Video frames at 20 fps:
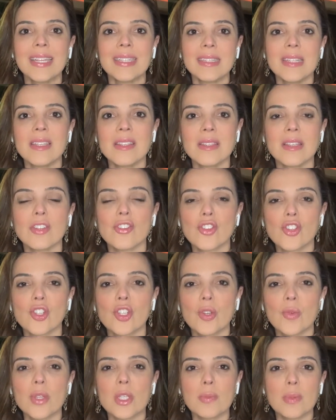Nesse
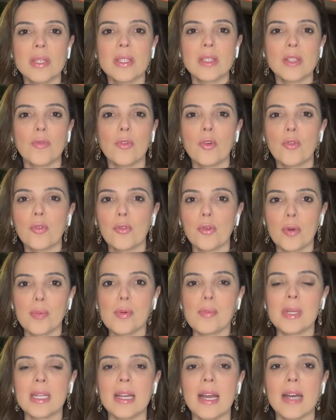artigo específico que foi
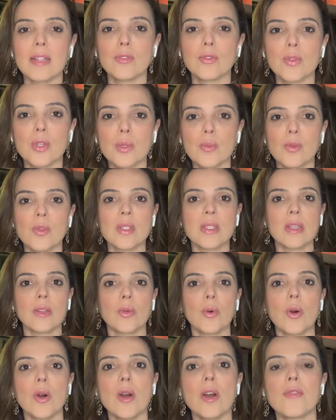publicado em
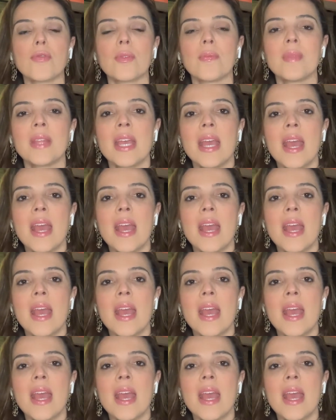2019,